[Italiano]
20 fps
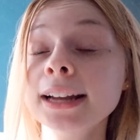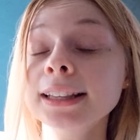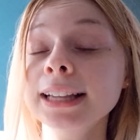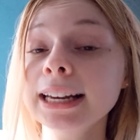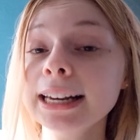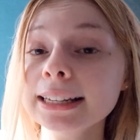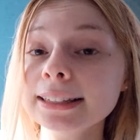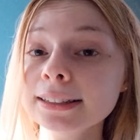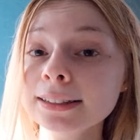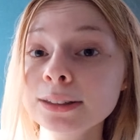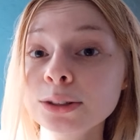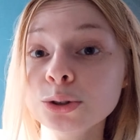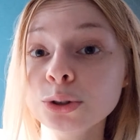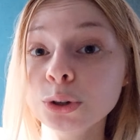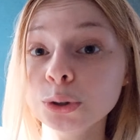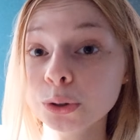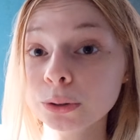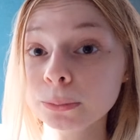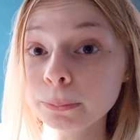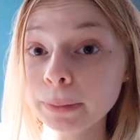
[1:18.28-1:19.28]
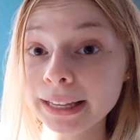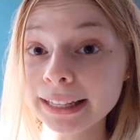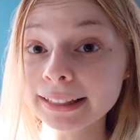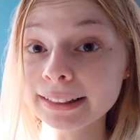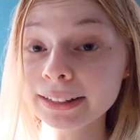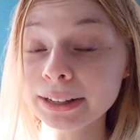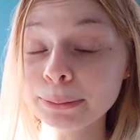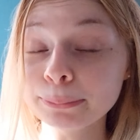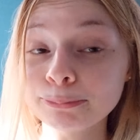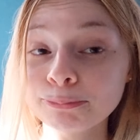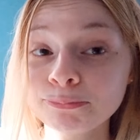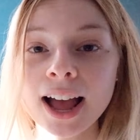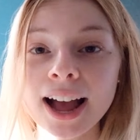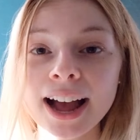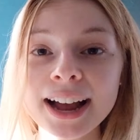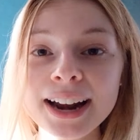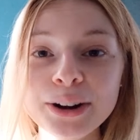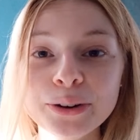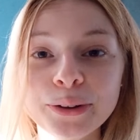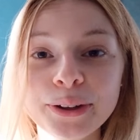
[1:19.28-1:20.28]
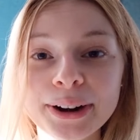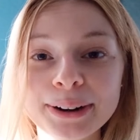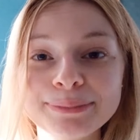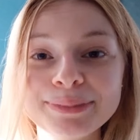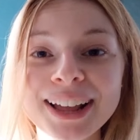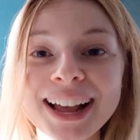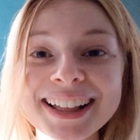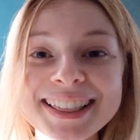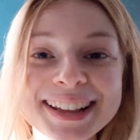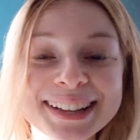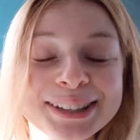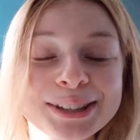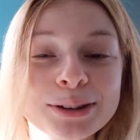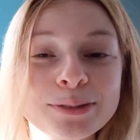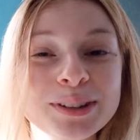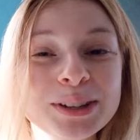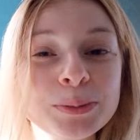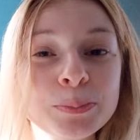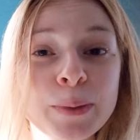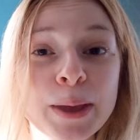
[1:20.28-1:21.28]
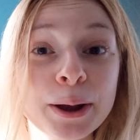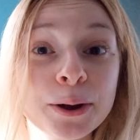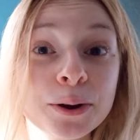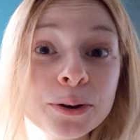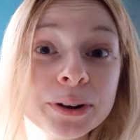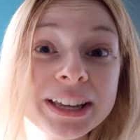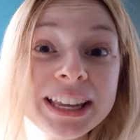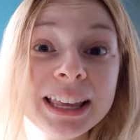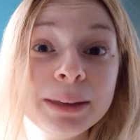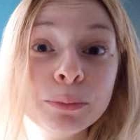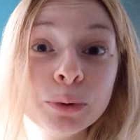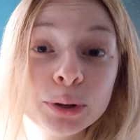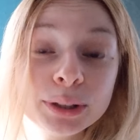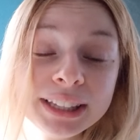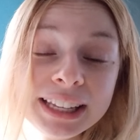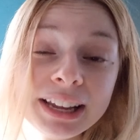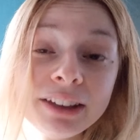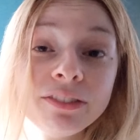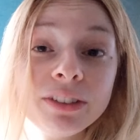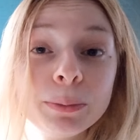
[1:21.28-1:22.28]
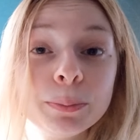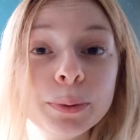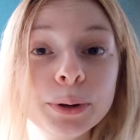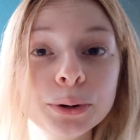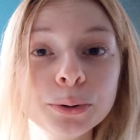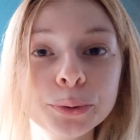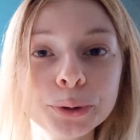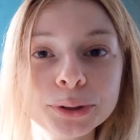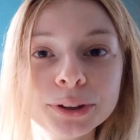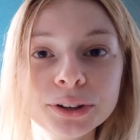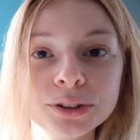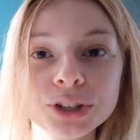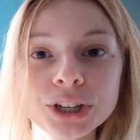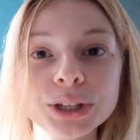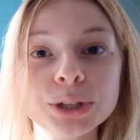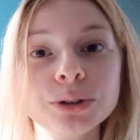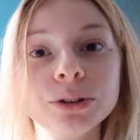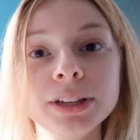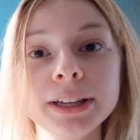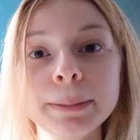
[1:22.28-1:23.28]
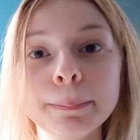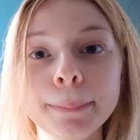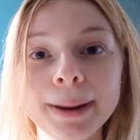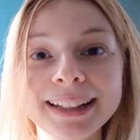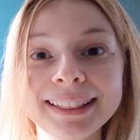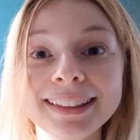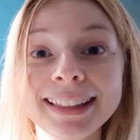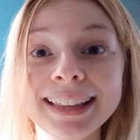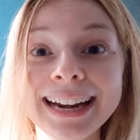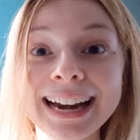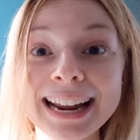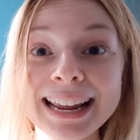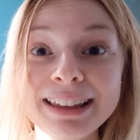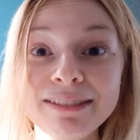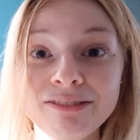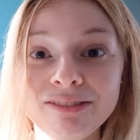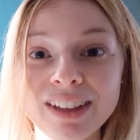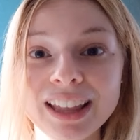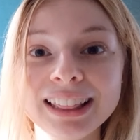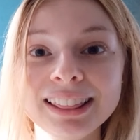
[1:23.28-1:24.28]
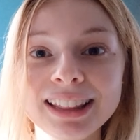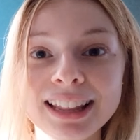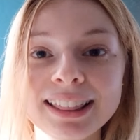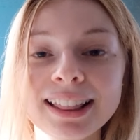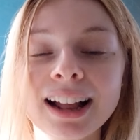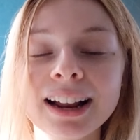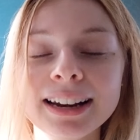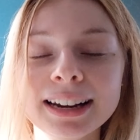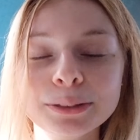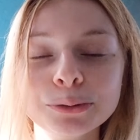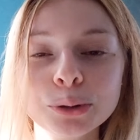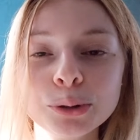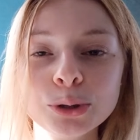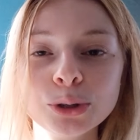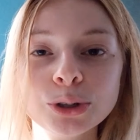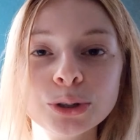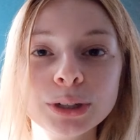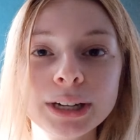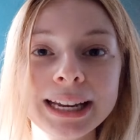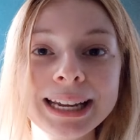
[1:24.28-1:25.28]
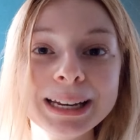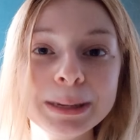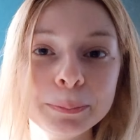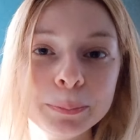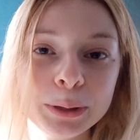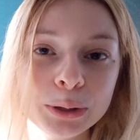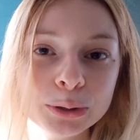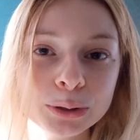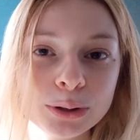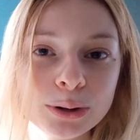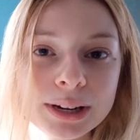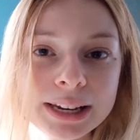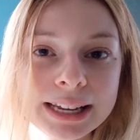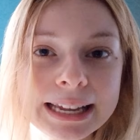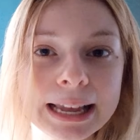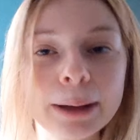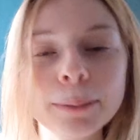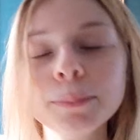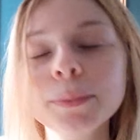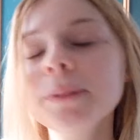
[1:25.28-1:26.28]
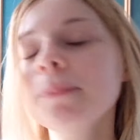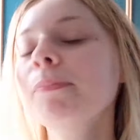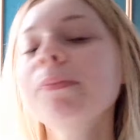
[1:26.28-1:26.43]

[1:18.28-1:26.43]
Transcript: nella sezione commenti. Allora, adesso vi spiego i motivi per cui ho deciso di mettere in vendita in adozione il piccolo Liam,